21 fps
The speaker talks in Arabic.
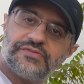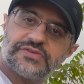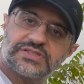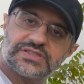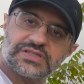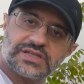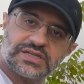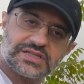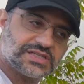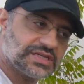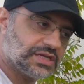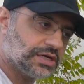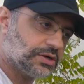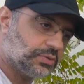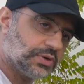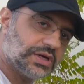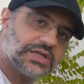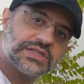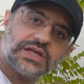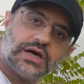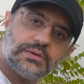في السلسلة
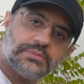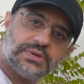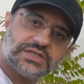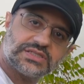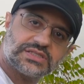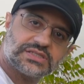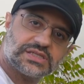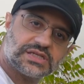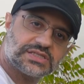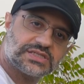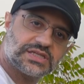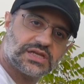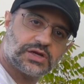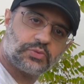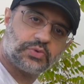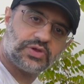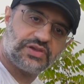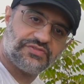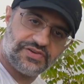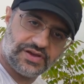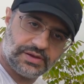واللي تابع السلسلة
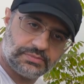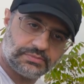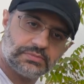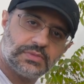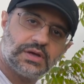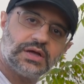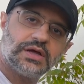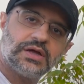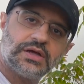ويفهم